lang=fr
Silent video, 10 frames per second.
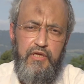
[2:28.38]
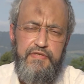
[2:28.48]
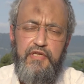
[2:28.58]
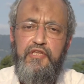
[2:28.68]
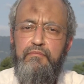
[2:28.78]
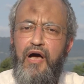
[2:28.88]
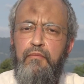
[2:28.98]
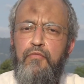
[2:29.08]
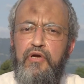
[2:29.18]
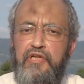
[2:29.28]
Cet
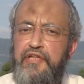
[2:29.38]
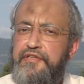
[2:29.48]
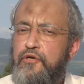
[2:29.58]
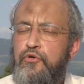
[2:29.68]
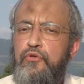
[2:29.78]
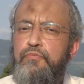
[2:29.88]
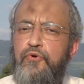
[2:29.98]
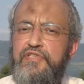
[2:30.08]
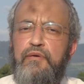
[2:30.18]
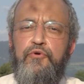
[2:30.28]
imam, il était connu
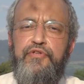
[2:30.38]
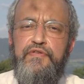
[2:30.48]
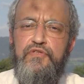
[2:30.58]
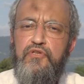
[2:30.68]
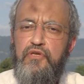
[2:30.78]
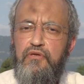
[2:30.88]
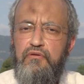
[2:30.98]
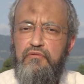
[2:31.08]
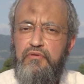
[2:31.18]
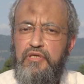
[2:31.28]
pour sa modestie.
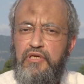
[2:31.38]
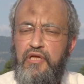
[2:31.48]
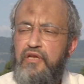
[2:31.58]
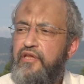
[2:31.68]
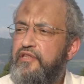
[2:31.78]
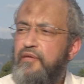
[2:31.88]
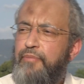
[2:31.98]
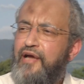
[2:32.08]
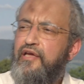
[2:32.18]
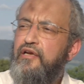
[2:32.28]
Il n'était
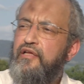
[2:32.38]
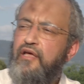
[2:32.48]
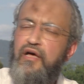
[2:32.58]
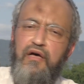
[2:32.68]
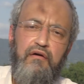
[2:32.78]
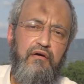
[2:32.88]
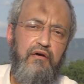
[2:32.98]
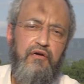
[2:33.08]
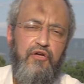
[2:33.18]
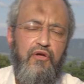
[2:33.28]
pas quelqu'un
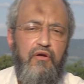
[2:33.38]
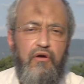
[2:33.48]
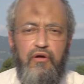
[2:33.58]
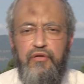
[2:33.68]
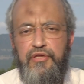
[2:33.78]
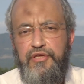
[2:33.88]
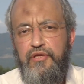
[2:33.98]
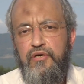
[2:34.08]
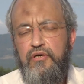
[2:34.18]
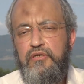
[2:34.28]
euh, euh,
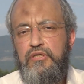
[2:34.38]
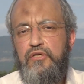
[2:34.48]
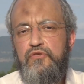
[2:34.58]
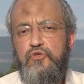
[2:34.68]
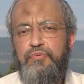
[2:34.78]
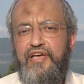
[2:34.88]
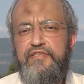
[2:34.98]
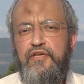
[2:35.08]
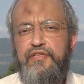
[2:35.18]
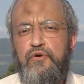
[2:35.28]
qui euh, se
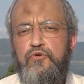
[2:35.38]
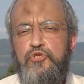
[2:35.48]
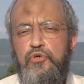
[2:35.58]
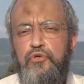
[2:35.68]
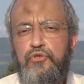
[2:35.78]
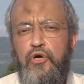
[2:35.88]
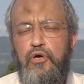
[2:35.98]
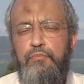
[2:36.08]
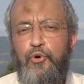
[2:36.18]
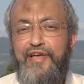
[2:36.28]
présentait aux
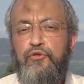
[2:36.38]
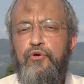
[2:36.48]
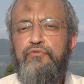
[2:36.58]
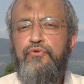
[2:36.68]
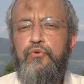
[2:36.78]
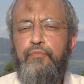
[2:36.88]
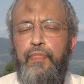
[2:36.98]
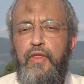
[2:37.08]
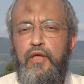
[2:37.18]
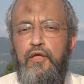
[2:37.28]
autres pour être vu.
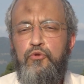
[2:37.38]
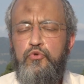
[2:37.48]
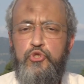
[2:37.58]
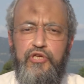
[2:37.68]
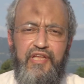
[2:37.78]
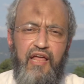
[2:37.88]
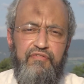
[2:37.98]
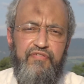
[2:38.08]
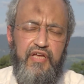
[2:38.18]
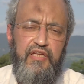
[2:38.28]
Tout ce qu'il a
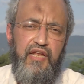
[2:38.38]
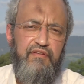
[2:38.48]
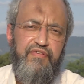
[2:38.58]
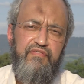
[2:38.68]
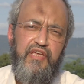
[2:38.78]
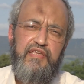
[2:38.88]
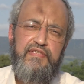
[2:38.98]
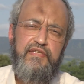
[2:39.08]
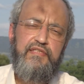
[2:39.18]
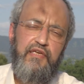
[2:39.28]
fait, il l'a fait avec
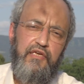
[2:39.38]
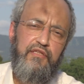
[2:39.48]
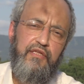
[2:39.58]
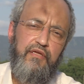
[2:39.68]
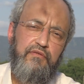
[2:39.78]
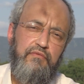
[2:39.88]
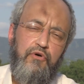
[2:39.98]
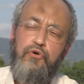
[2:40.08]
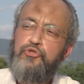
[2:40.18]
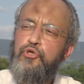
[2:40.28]
sincérité.
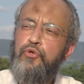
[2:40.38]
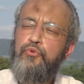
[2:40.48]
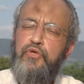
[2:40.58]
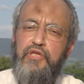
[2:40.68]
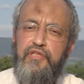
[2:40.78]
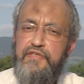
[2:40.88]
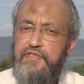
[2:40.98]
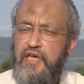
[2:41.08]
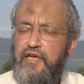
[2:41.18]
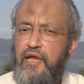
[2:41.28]
Or aujourd'hui, des
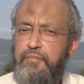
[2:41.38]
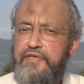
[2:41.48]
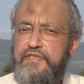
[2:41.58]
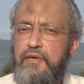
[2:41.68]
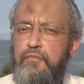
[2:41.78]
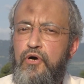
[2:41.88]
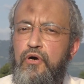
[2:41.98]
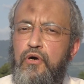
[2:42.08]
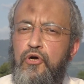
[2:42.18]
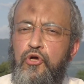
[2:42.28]
siècles après sa
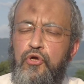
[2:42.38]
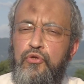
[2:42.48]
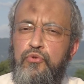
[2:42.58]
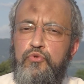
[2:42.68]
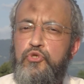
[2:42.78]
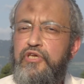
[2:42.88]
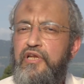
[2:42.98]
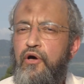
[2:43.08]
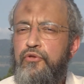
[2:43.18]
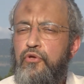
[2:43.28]
mort, tout ce
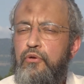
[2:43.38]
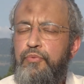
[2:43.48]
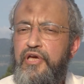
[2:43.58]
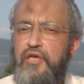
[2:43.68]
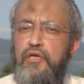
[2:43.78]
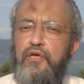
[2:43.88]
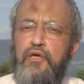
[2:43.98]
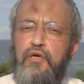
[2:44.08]
qu'il a entrepris,